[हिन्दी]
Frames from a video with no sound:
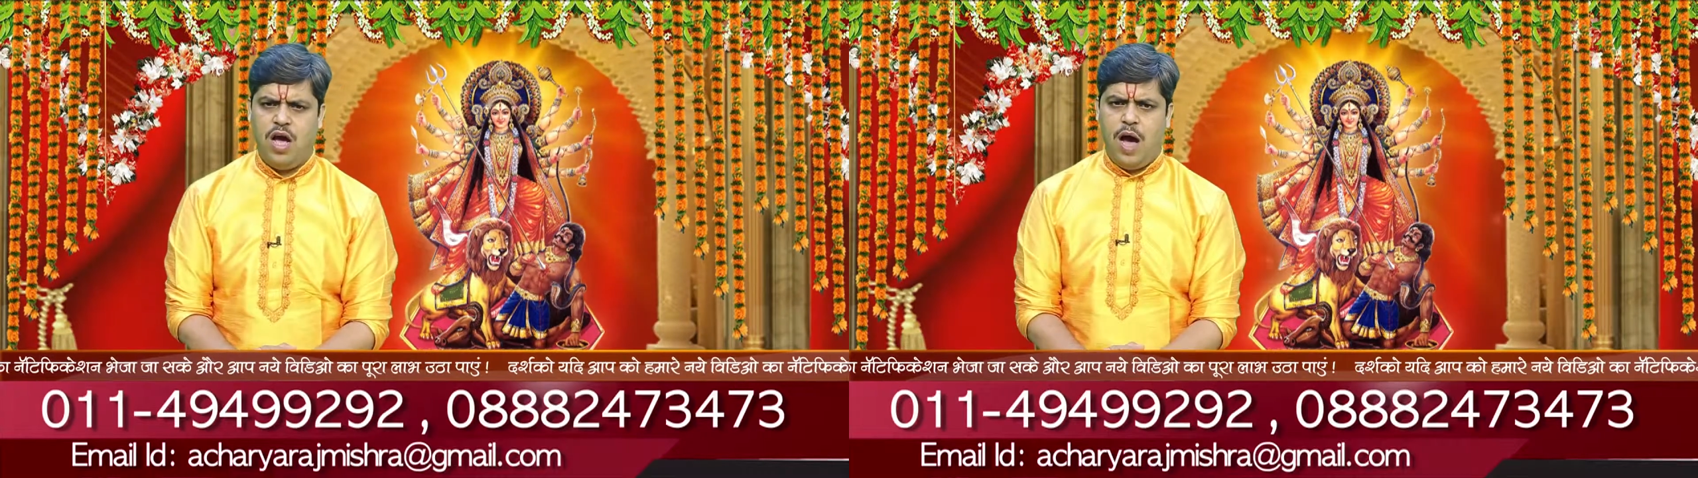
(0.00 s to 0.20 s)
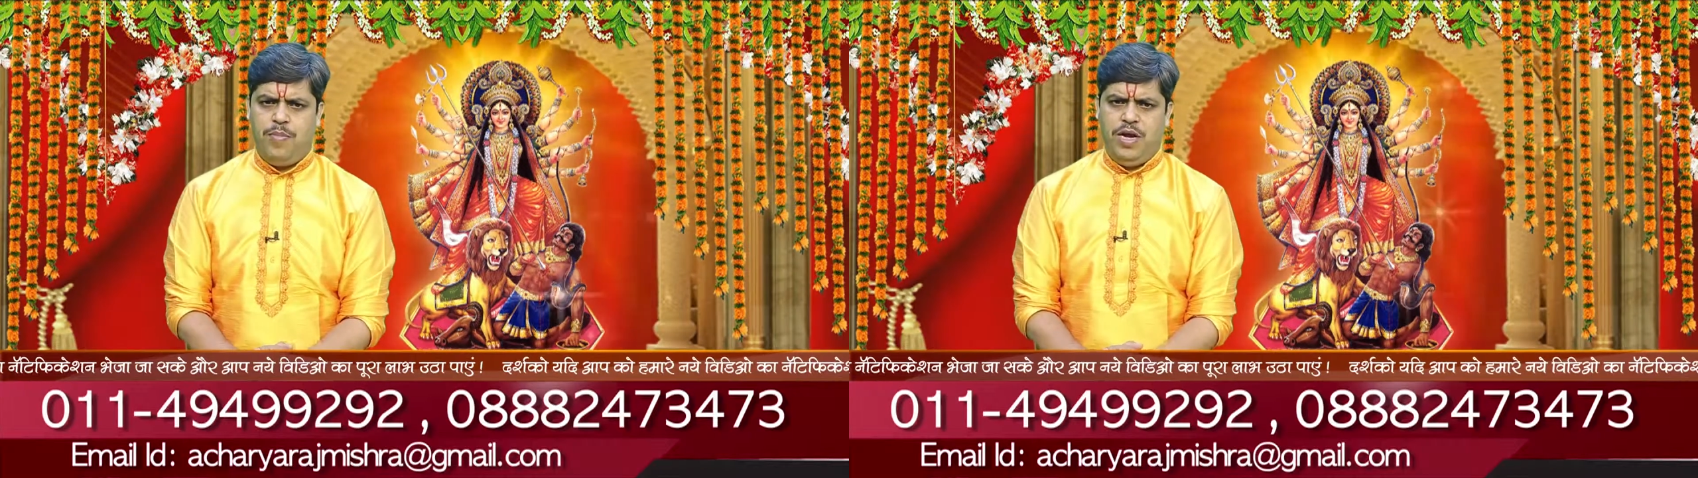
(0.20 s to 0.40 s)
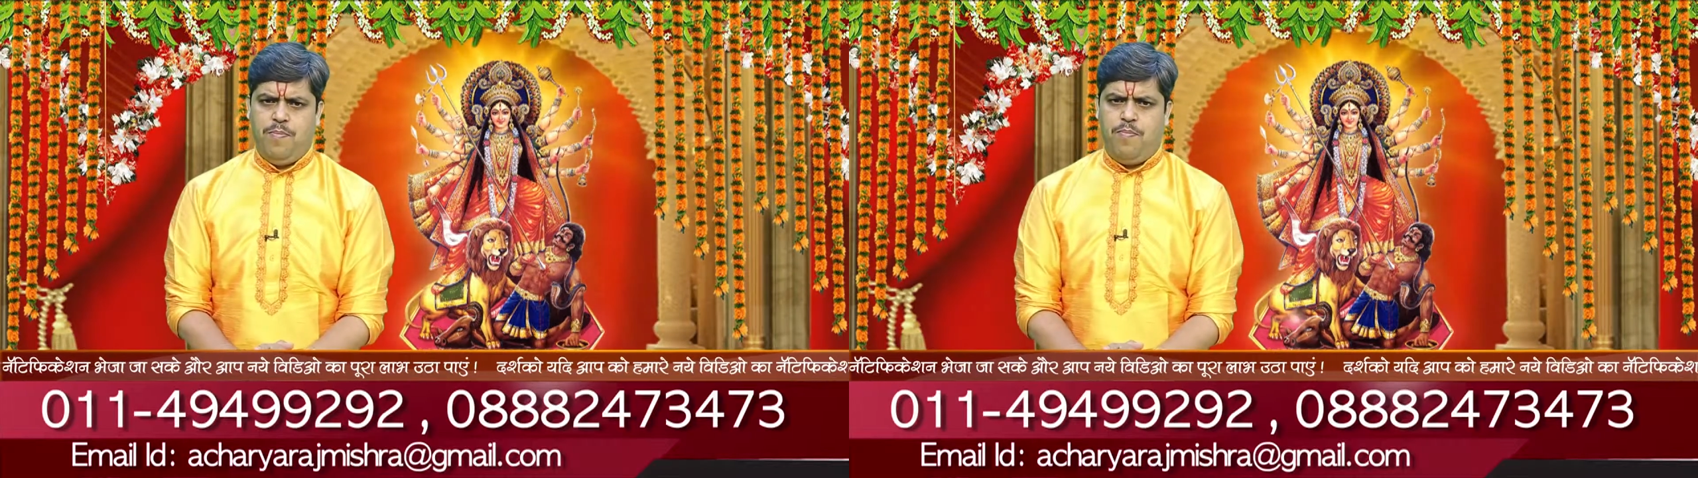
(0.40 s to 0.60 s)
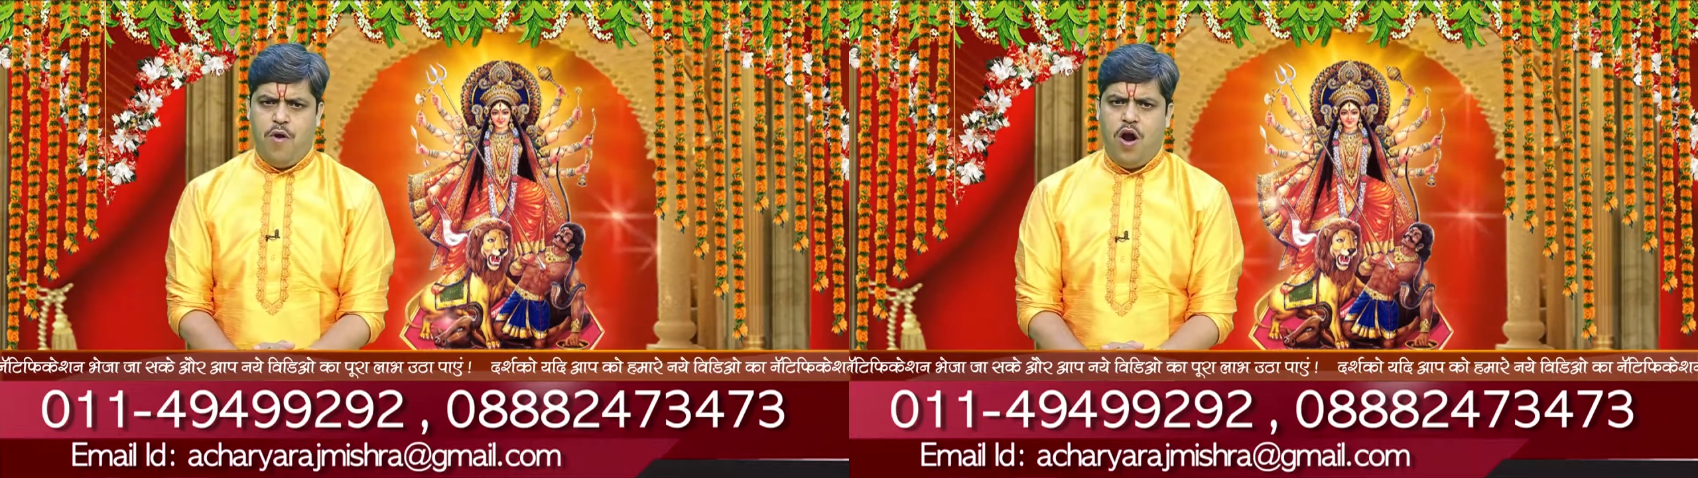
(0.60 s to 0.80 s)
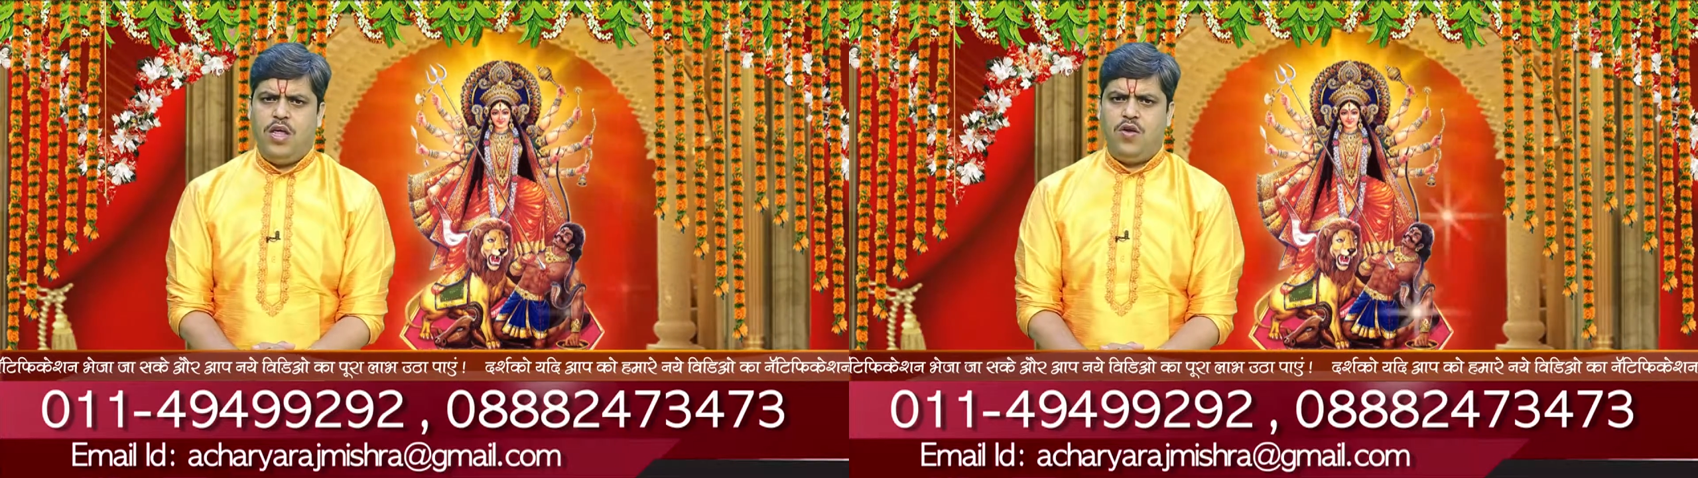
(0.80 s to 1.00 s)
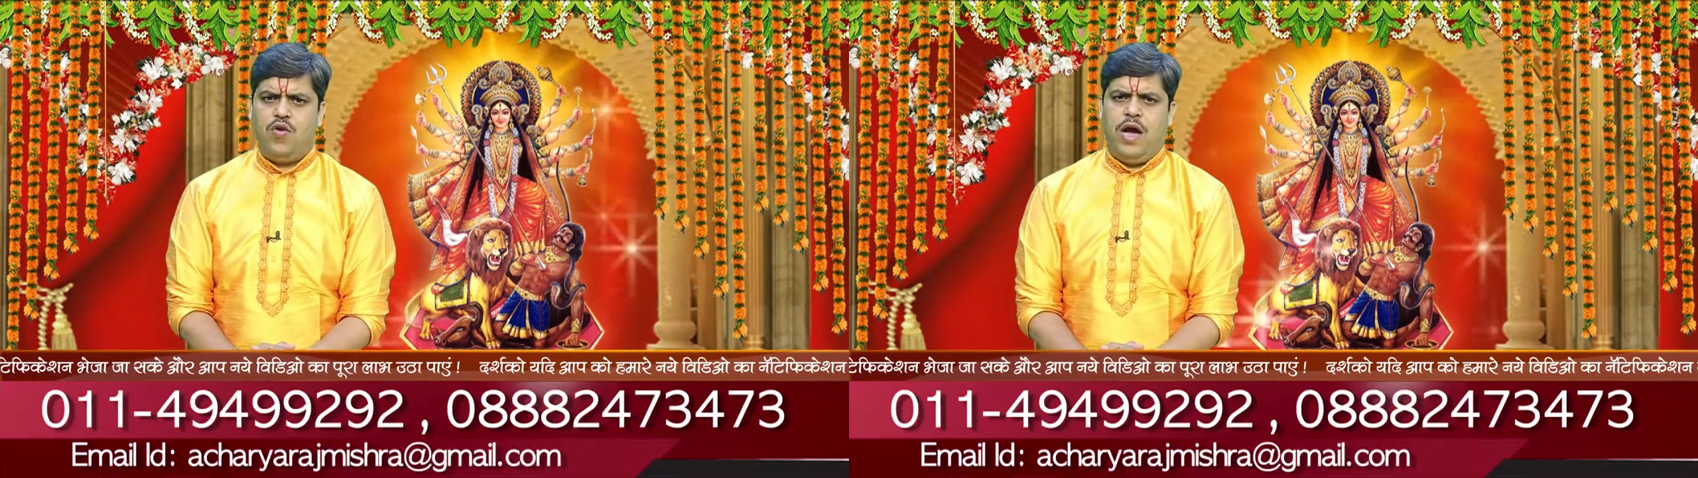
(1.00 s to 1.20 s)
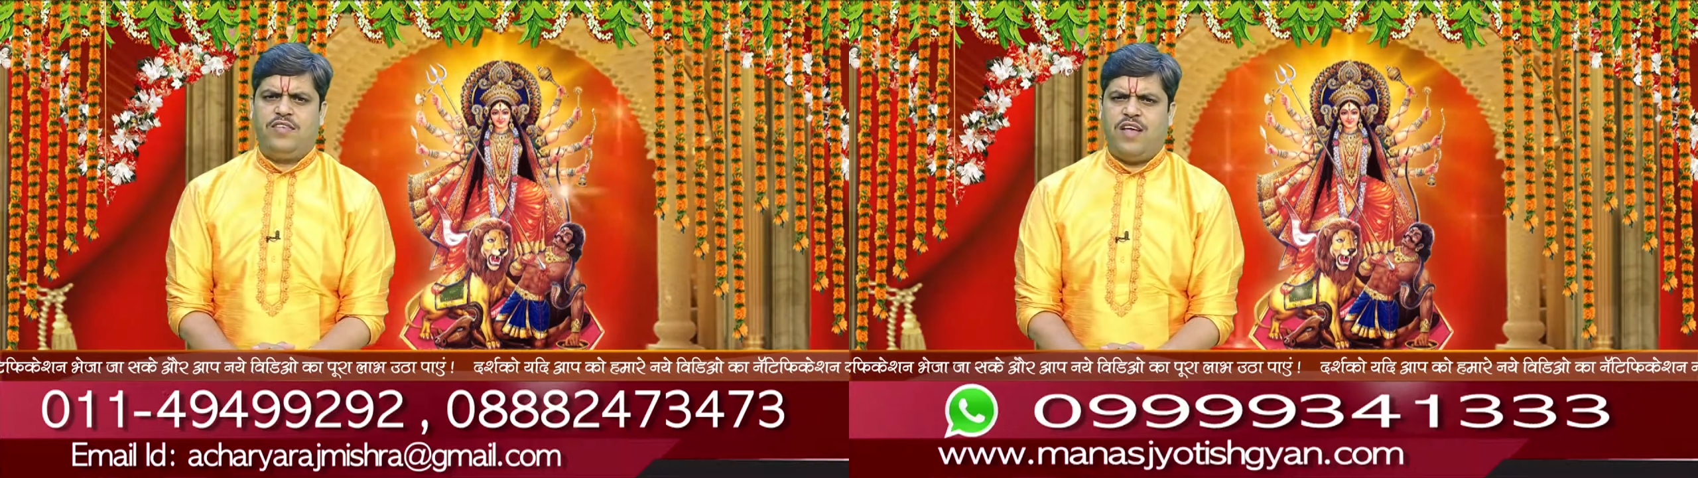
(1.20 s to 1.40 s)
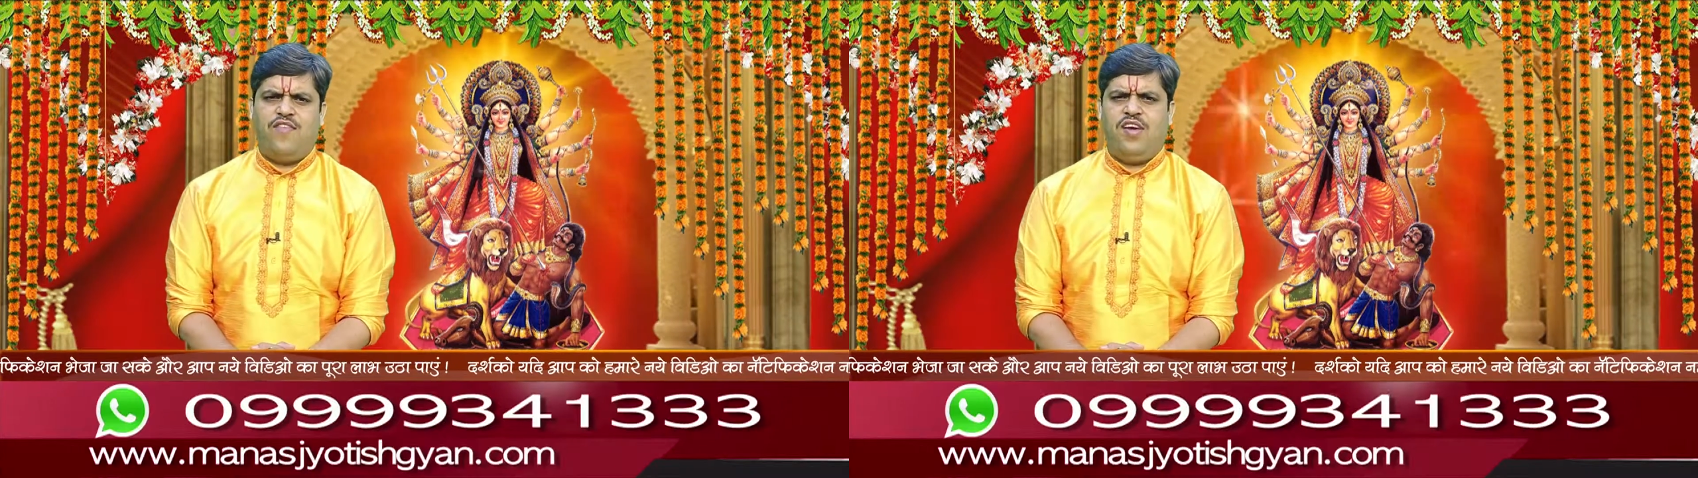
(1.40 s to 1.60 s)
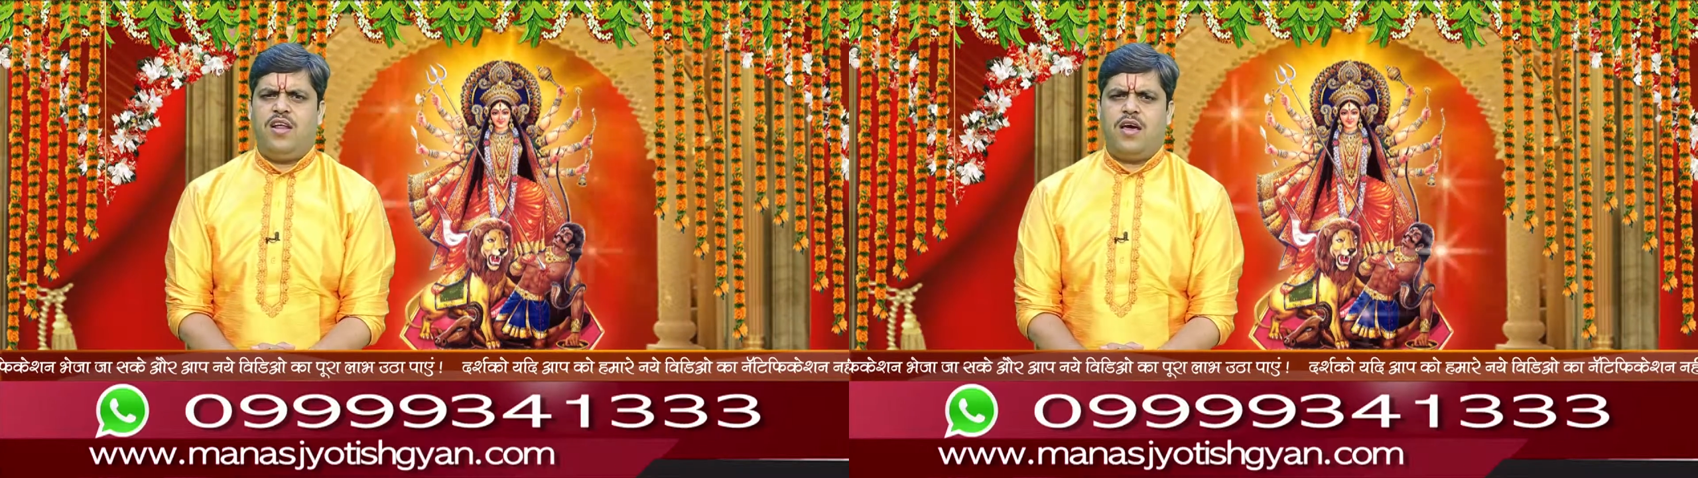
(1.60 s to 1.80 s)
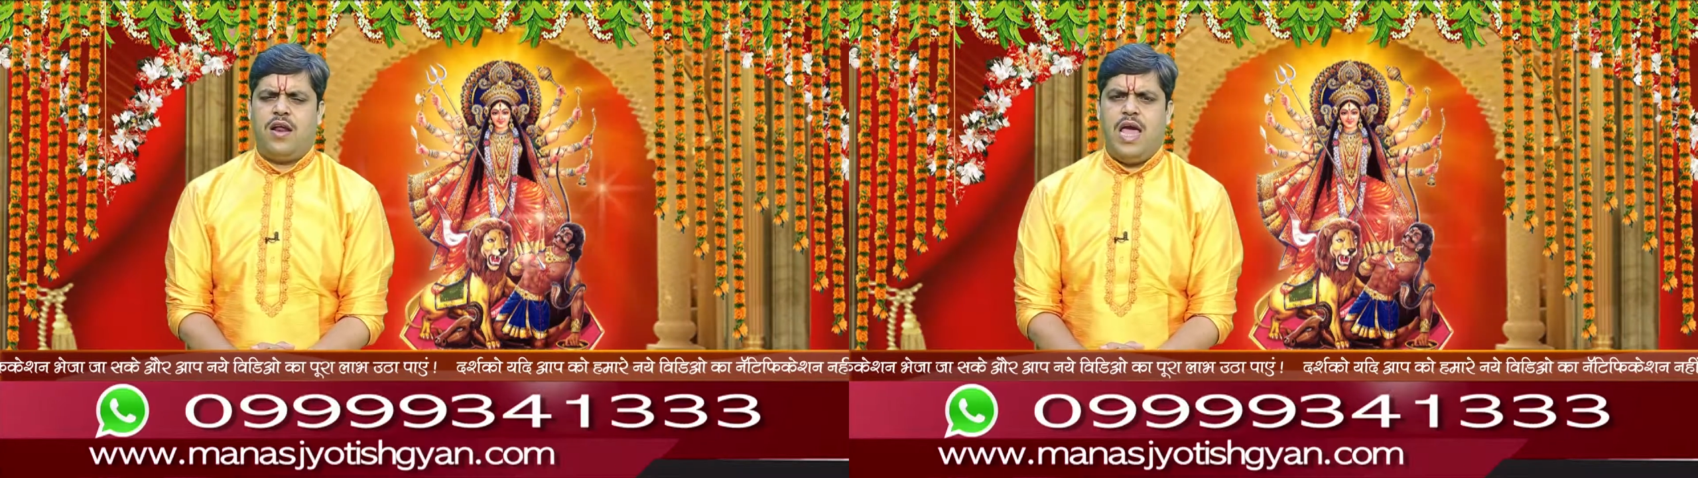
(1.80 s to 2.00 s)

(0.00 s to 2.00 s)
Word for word: अपने बॉडी को ऐसा फील कर